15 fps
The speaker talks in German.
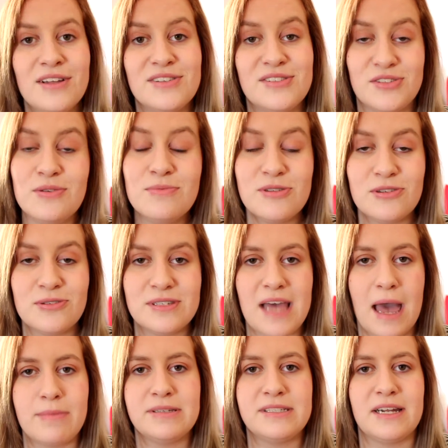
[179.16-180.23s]
Zum
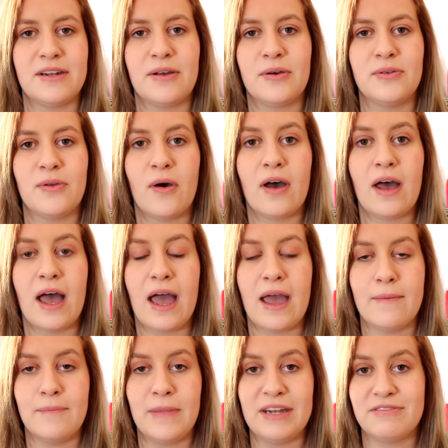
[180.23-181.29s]
Schluss habe ich dann auch noch
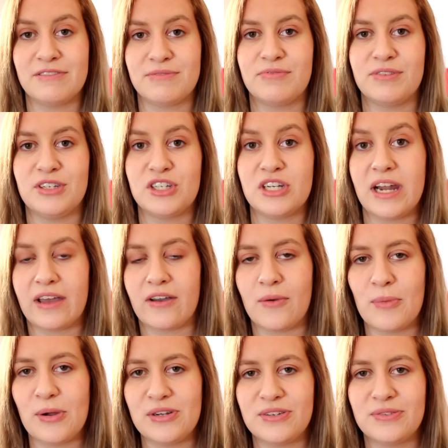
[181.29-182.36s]
ähm, etwas für die
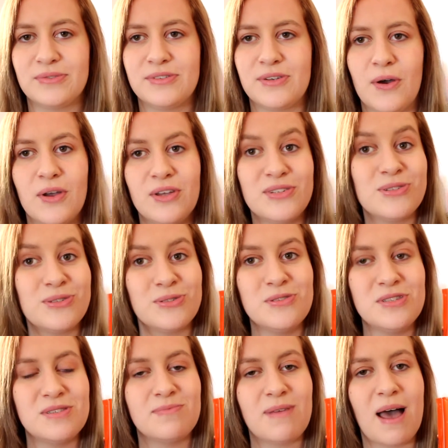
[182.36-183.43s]
Schleckermäulchen unter euch.
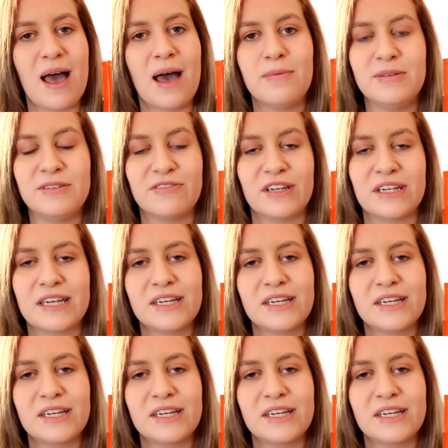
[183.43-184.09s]
Und zwar habe ich von